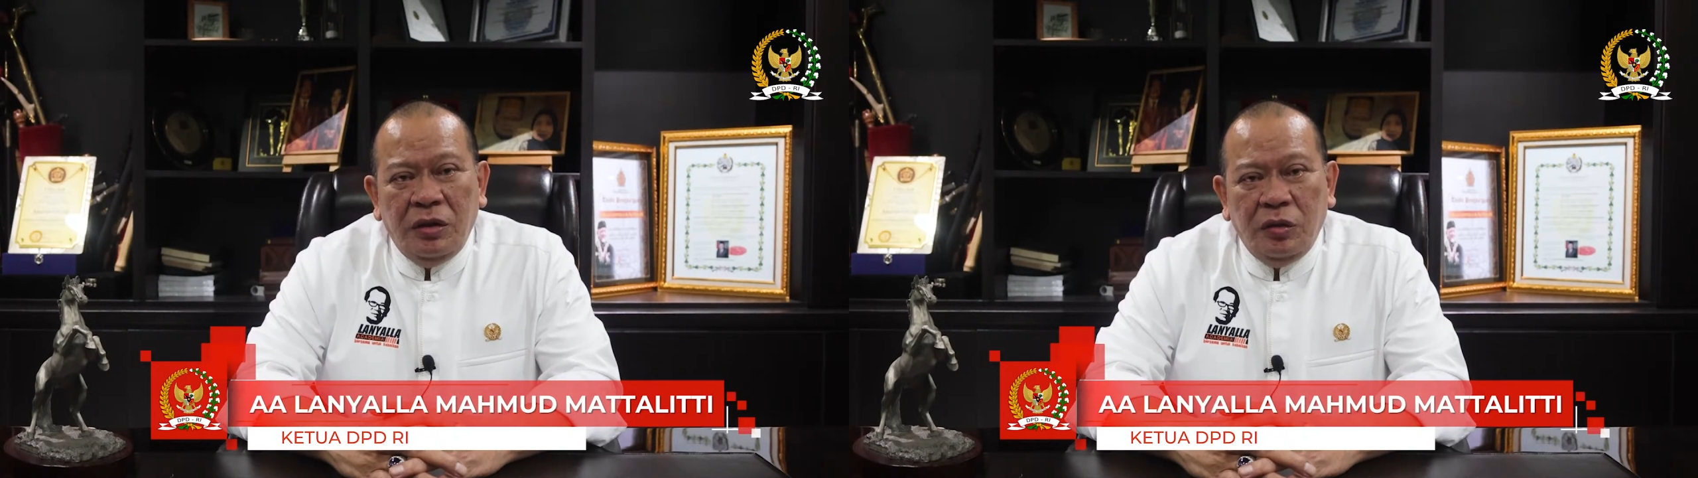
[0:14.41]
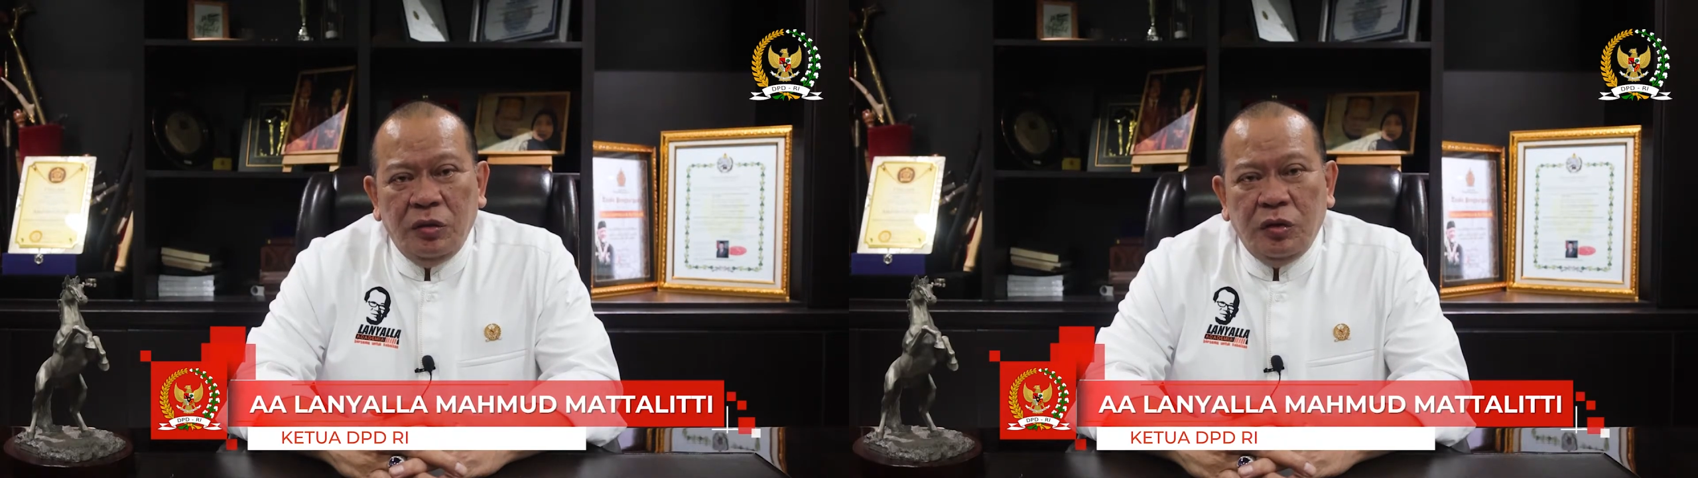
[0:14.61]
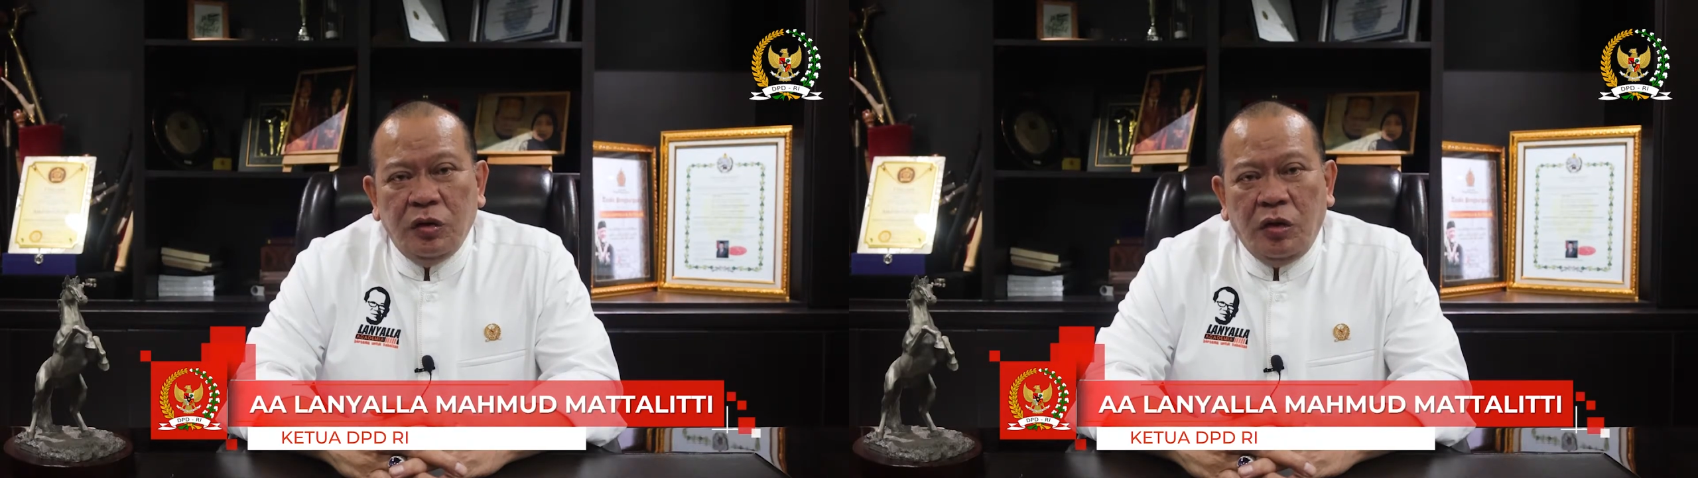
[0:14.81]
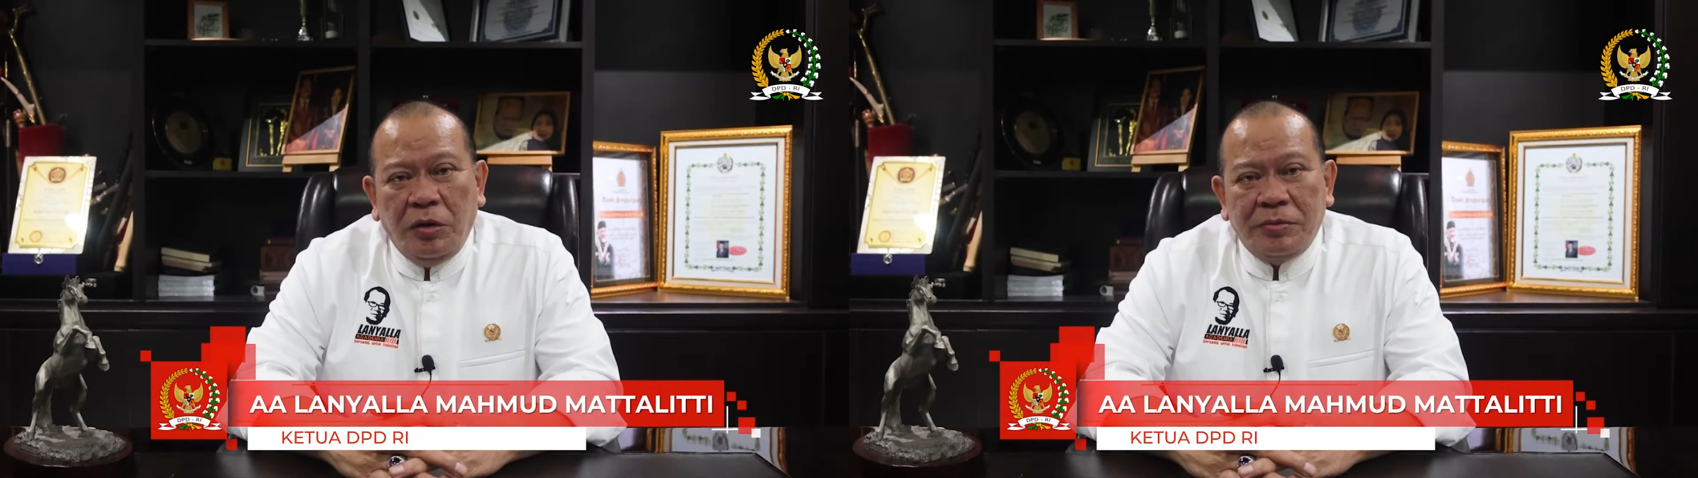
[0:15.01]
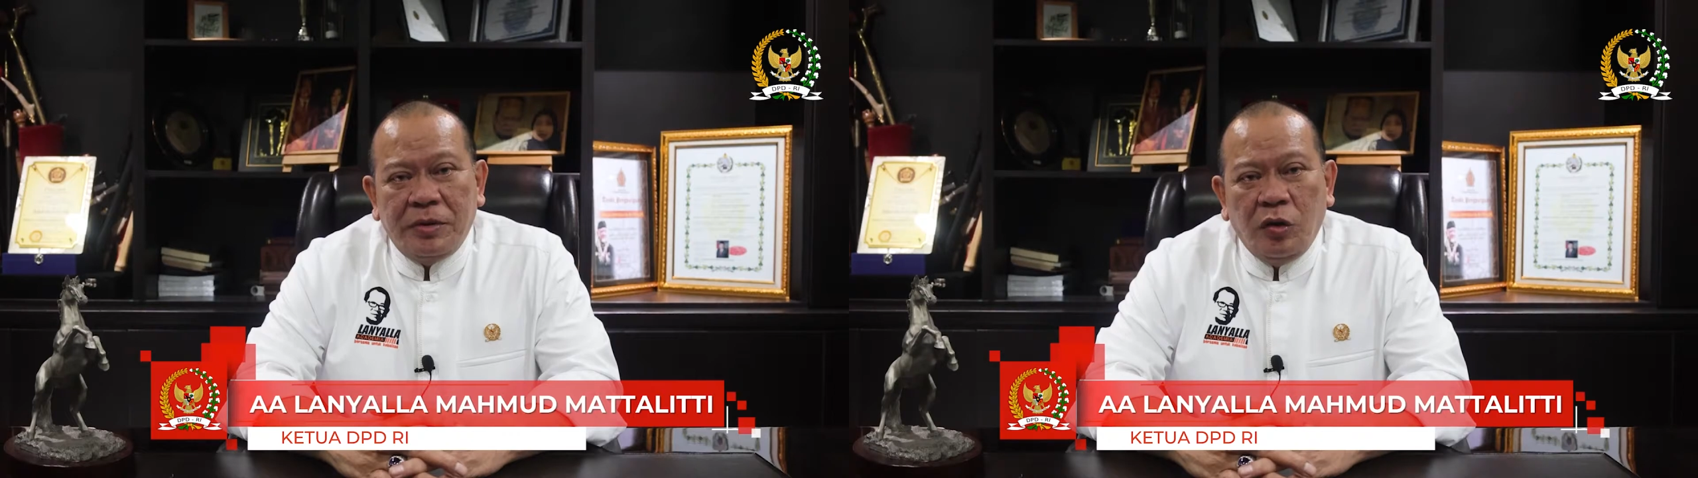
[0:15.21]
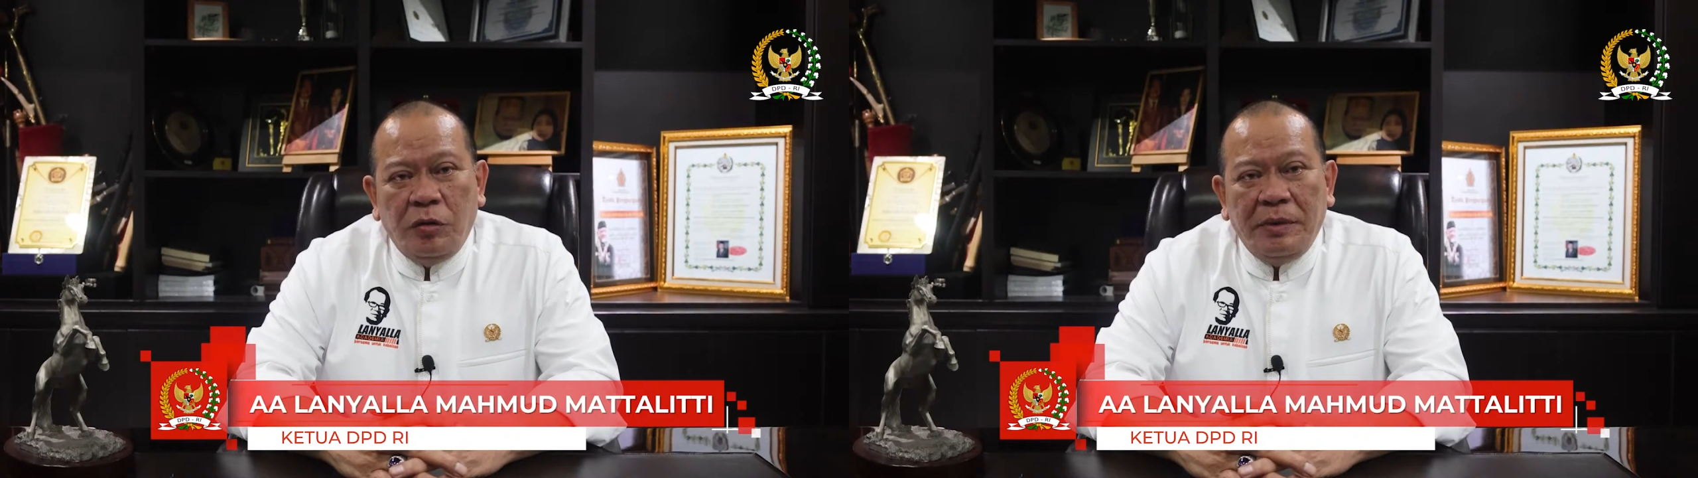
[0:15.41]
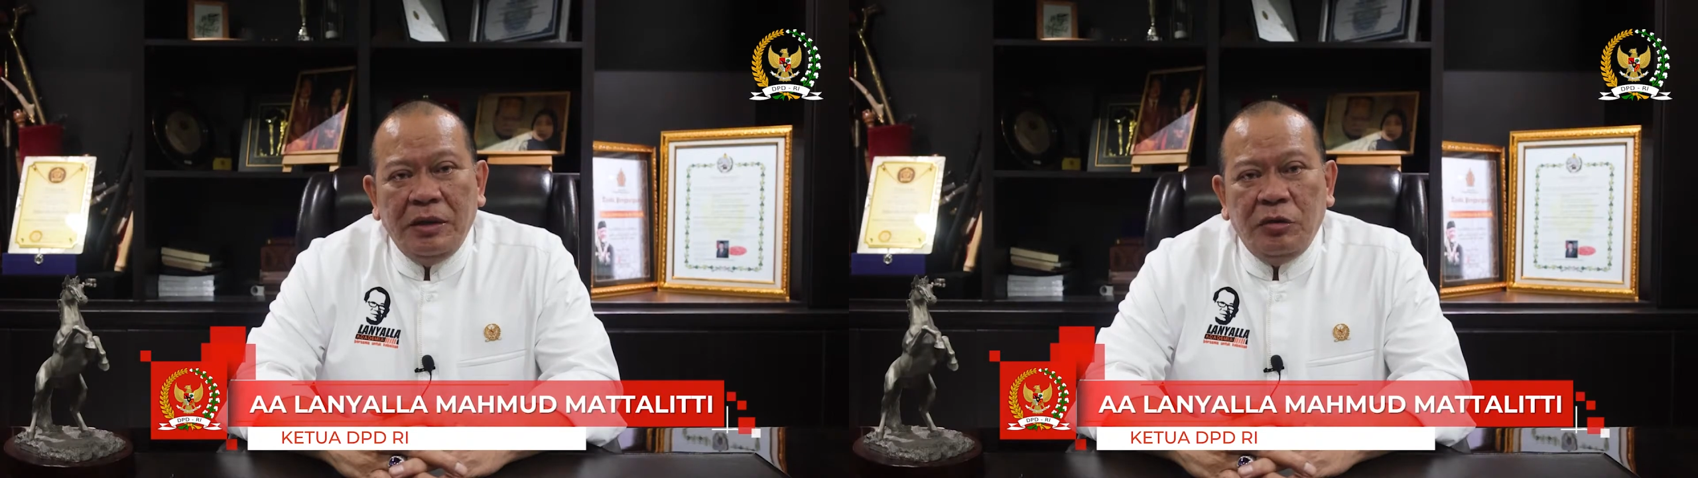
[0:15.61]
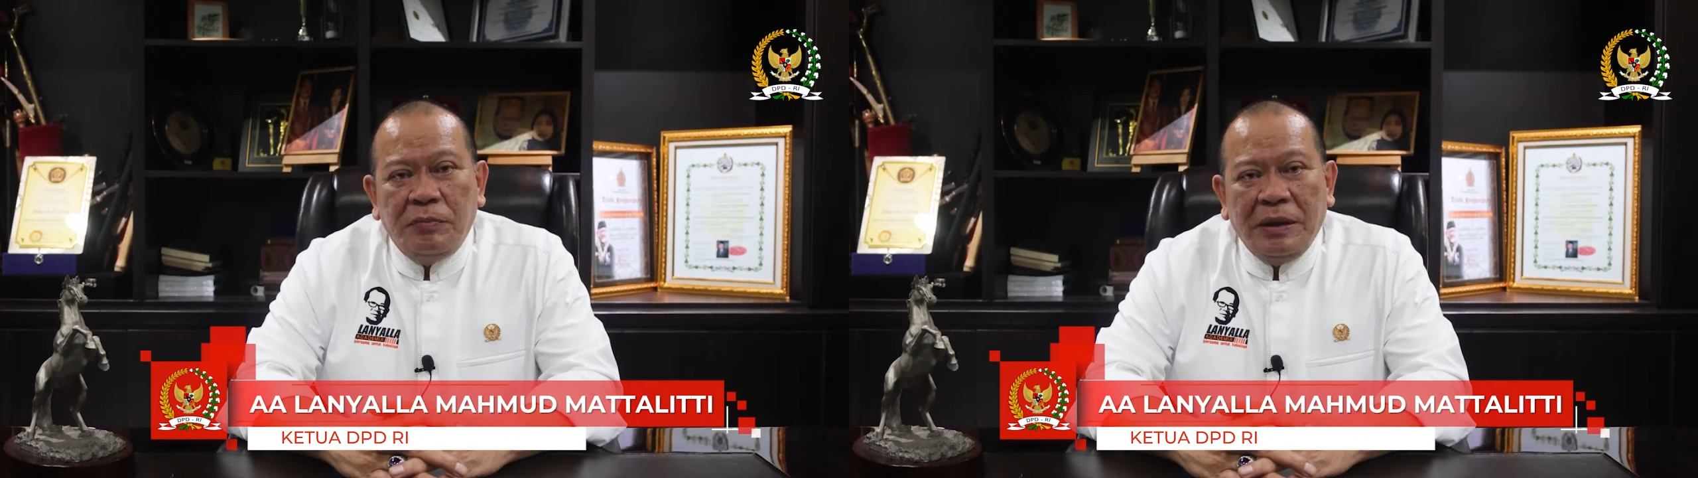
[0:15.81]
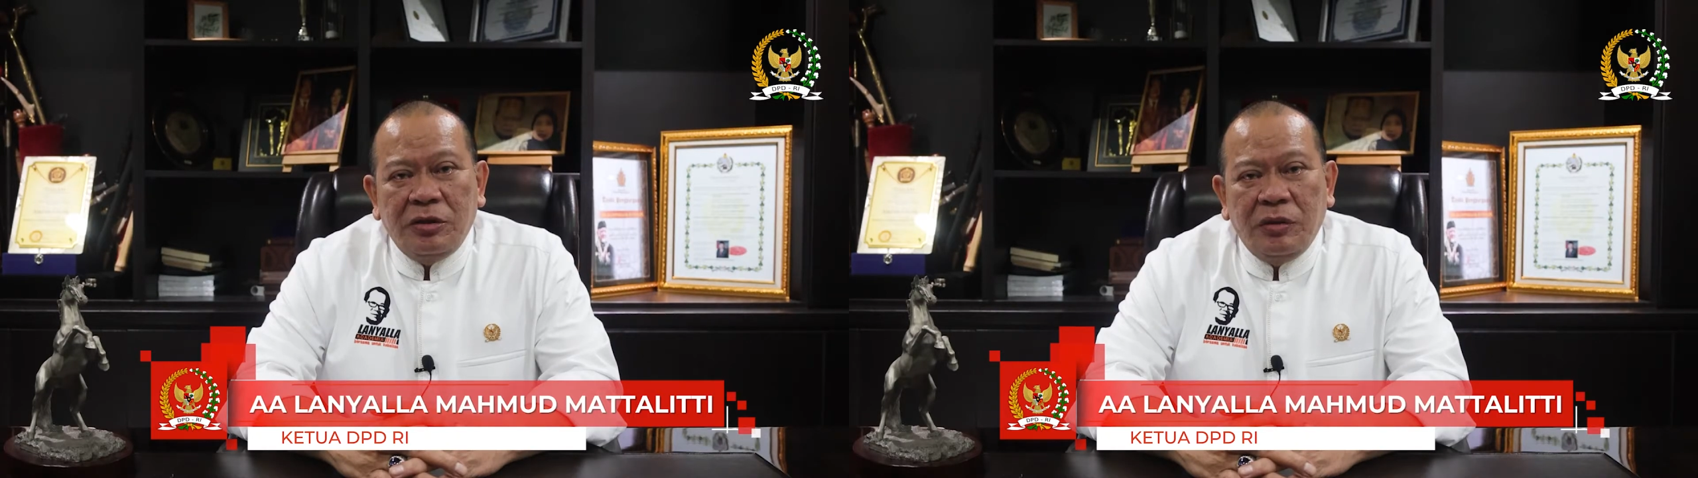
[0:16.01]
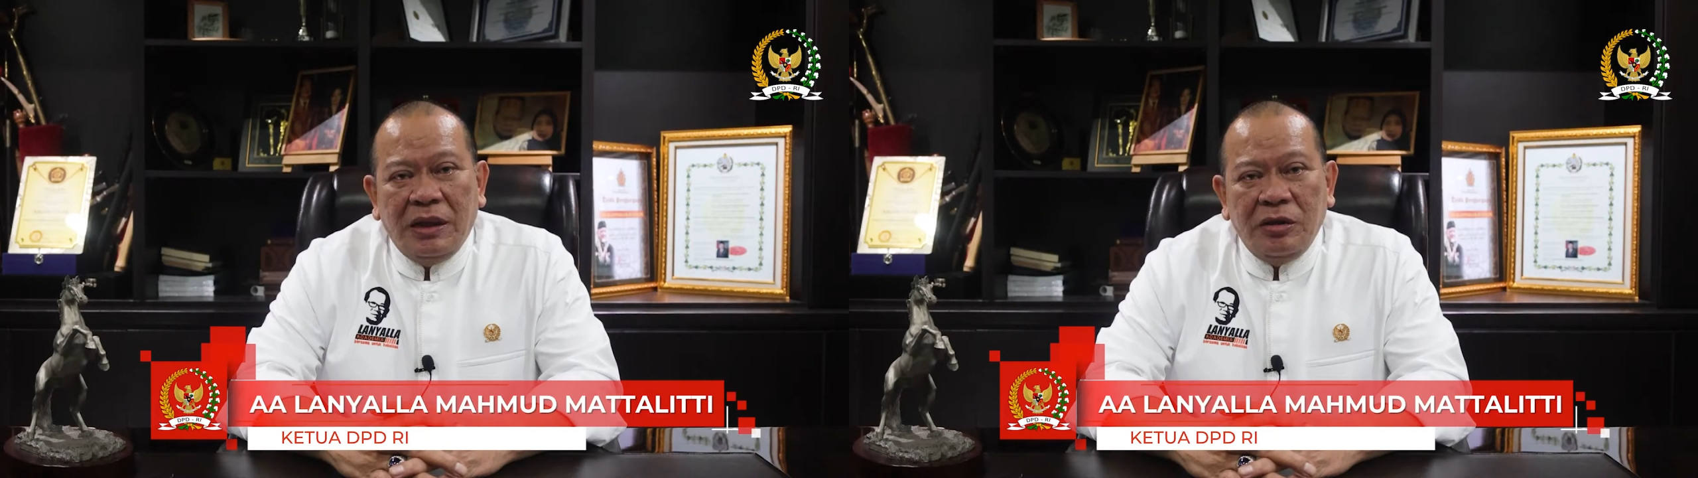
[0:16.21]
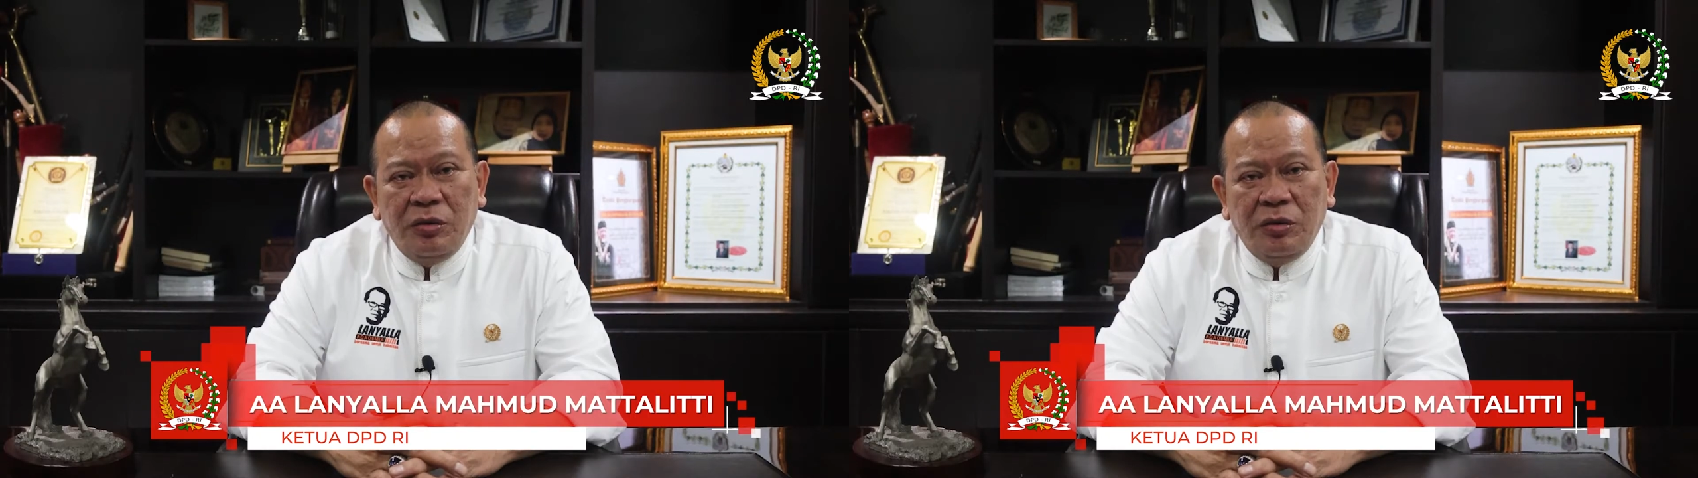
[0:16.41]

untuk Korps Komando Pasukan